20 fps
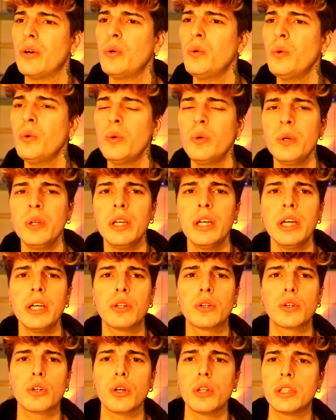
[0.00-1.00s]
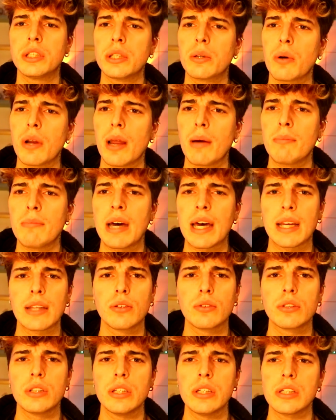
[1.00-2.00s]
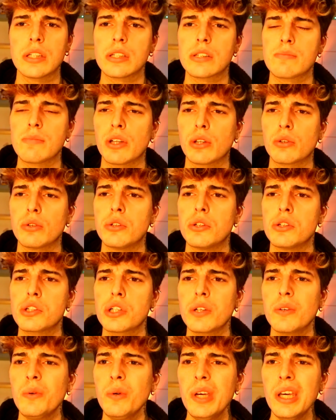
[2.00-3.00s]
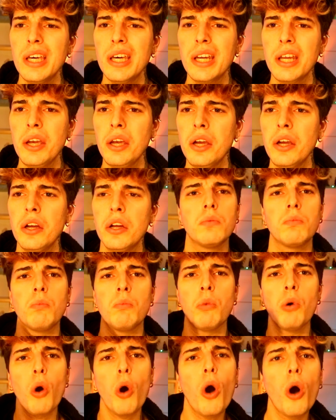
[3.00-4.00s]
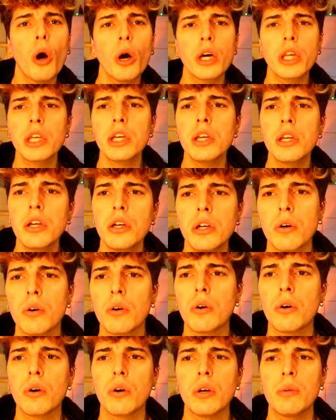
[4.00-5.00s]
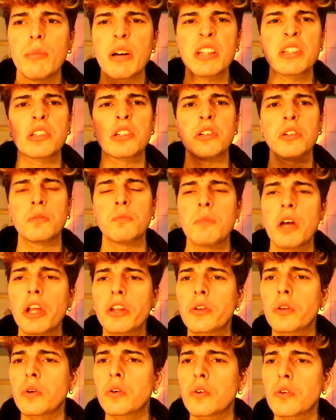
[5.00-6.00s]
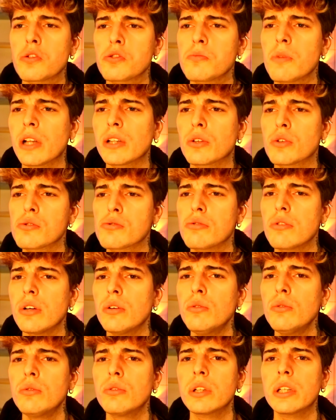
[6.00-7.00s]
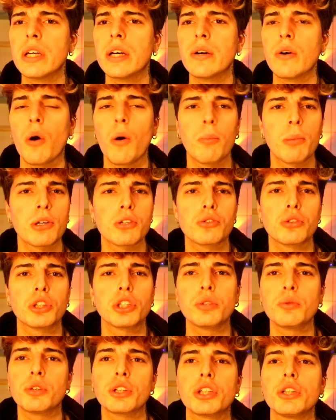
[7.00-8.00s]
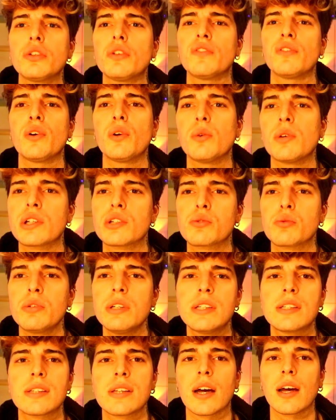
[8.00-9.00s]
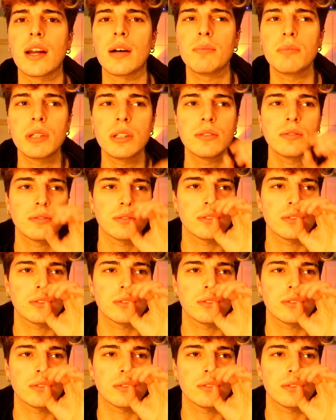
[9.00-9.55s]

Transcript: alle unghie, togliti quella merda, ti smetto di seguire, muori, eh, i maschi non mettono lo smalto sulle unghie. Ho perso perso 500 follower su Instagram